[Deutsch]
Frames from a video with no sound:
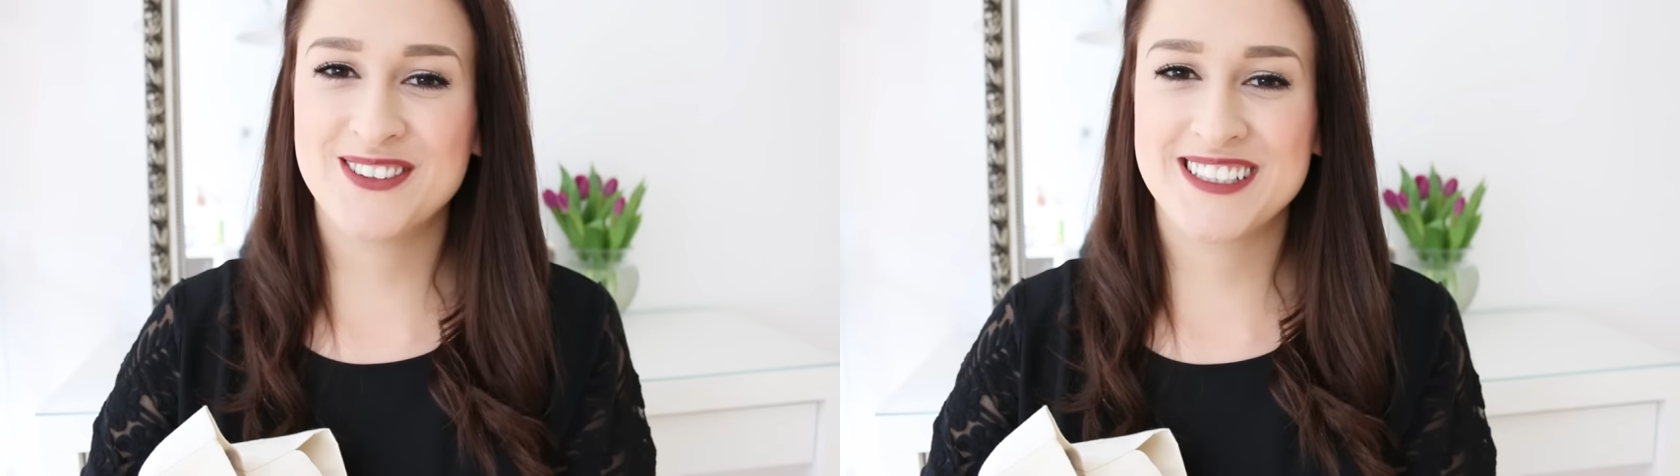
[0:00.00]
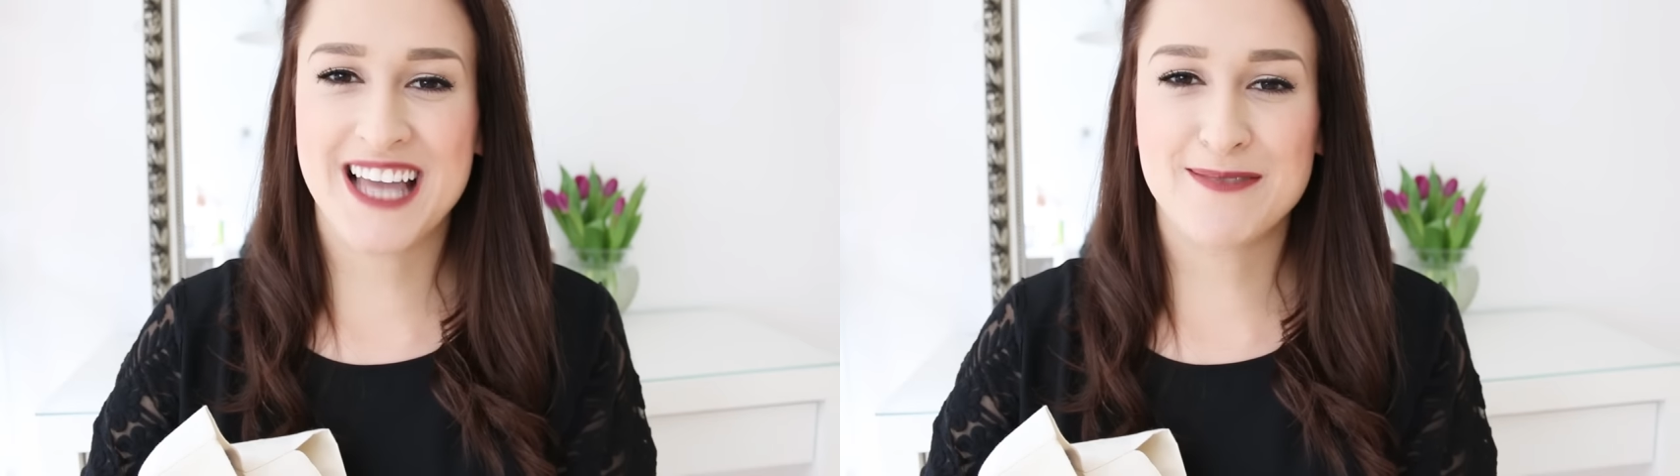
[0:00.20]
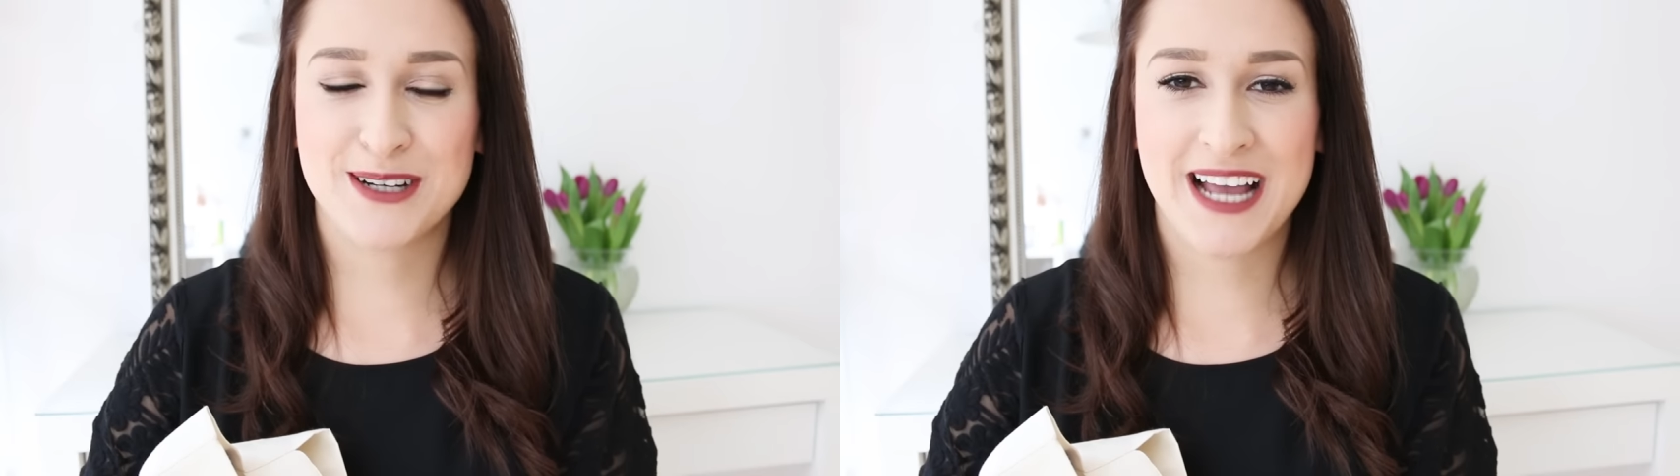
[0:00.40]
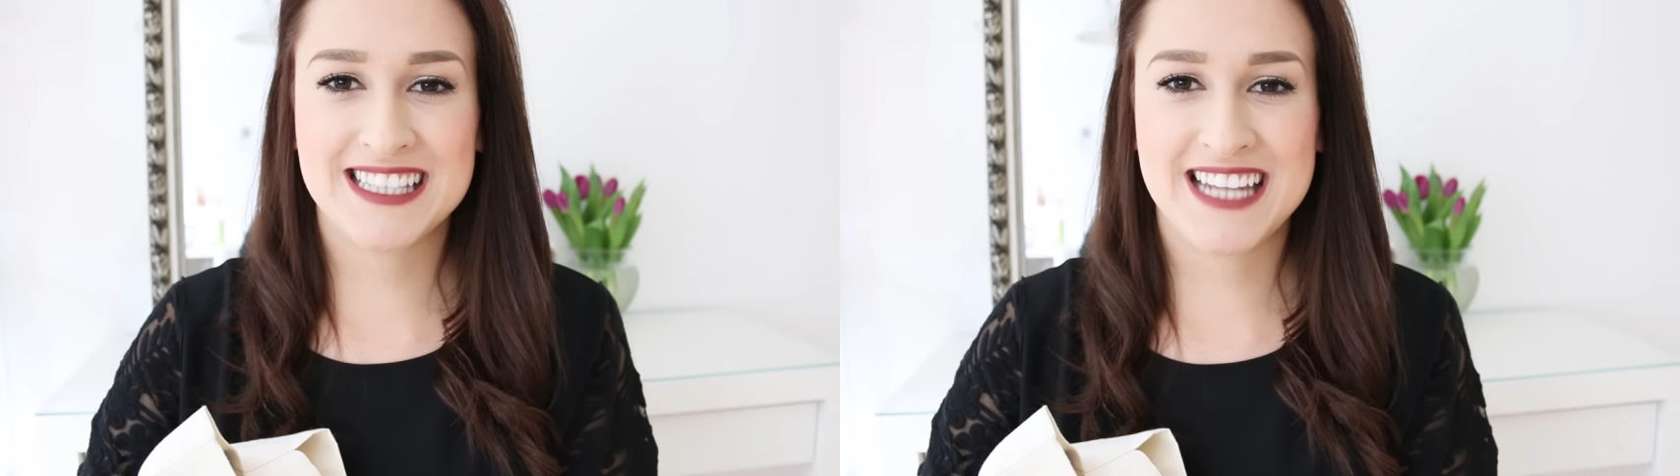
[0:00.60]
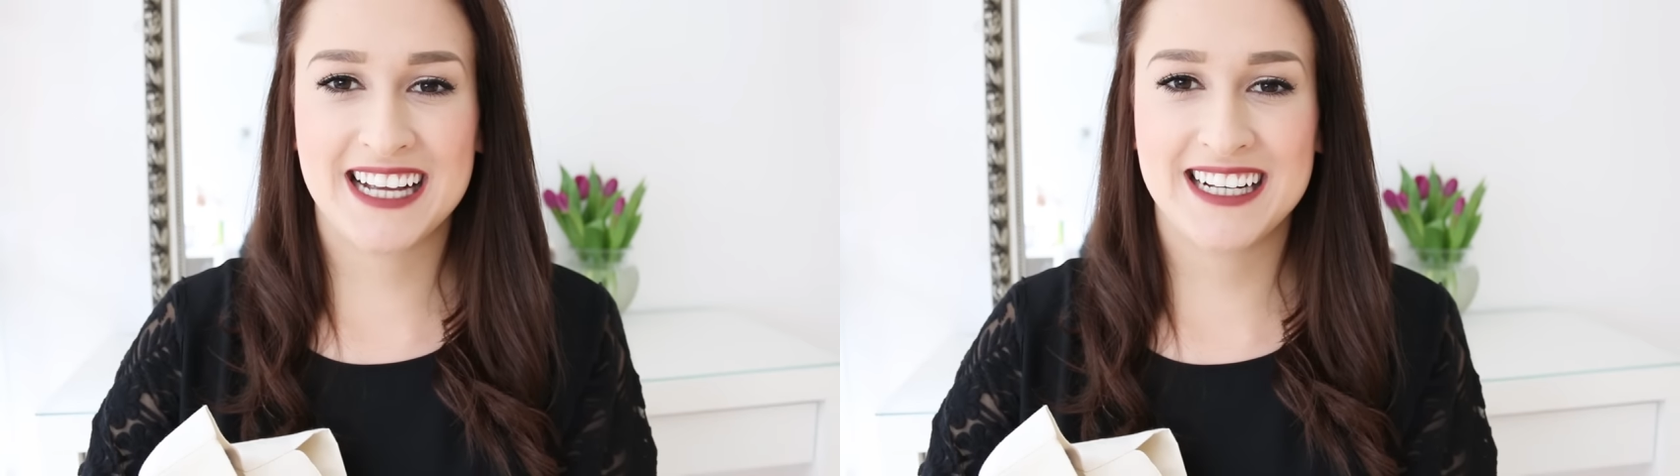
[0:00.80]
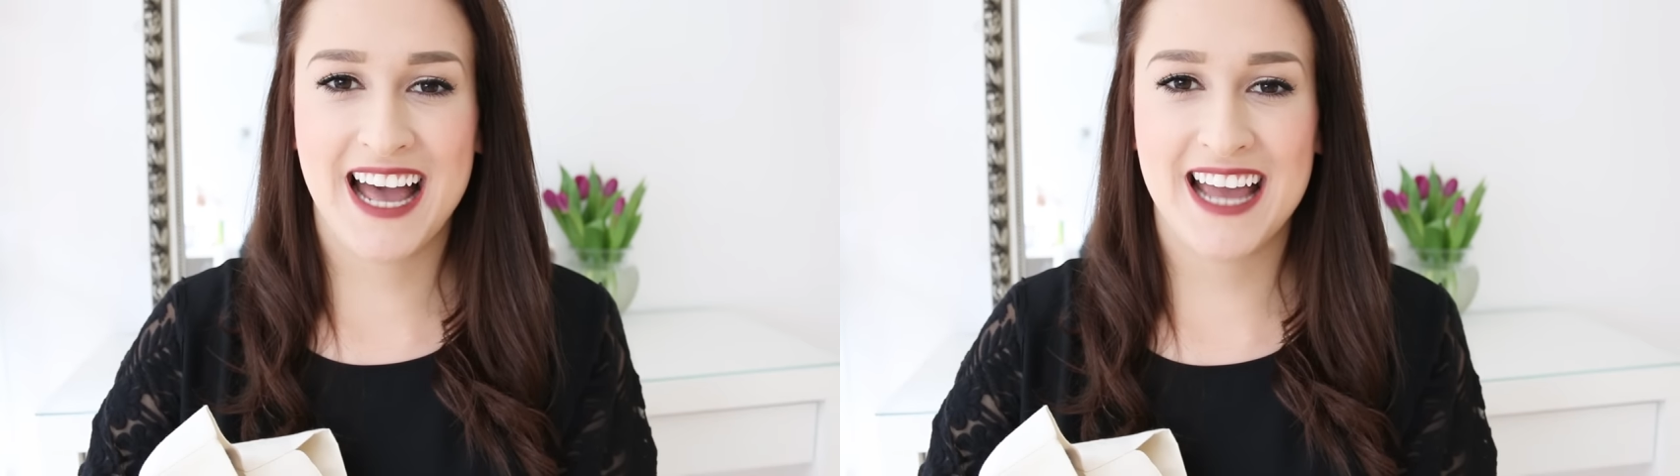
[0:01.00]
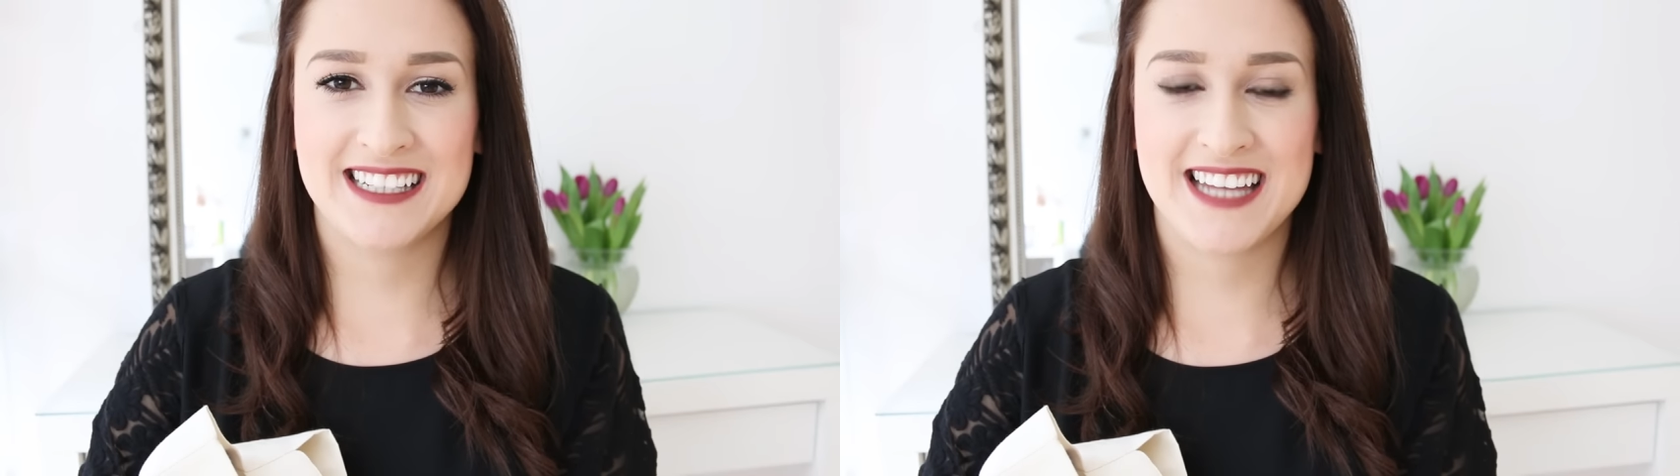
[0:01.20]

es gab schon ganz lange keinen